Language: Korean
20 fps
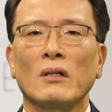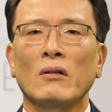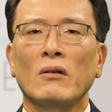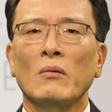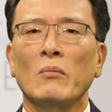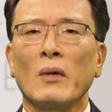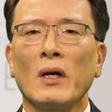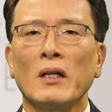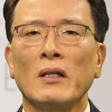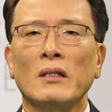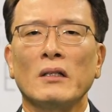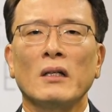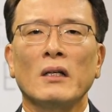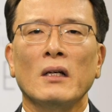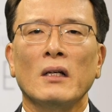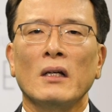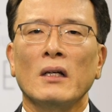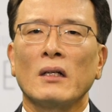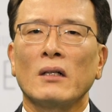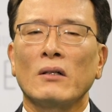그러만
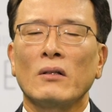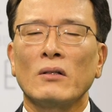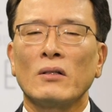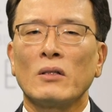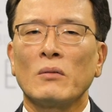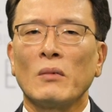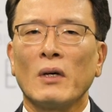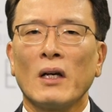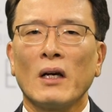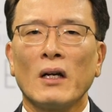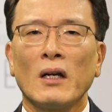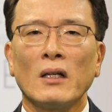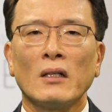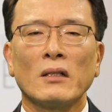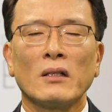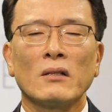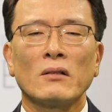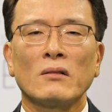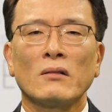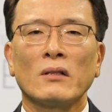그렇지만
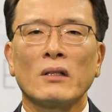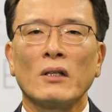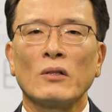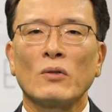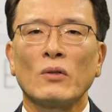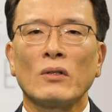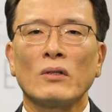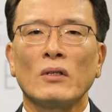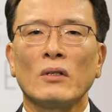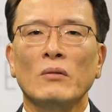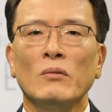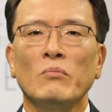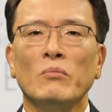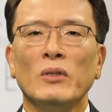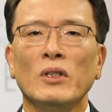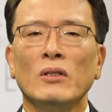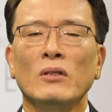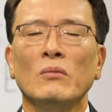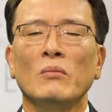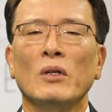하나님께서는 계속해서 이
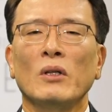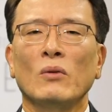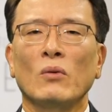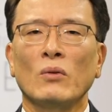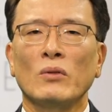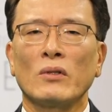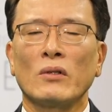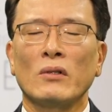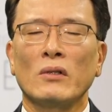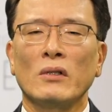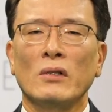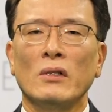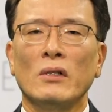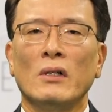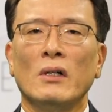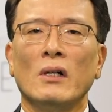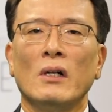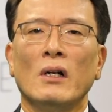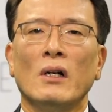믿음의 도전을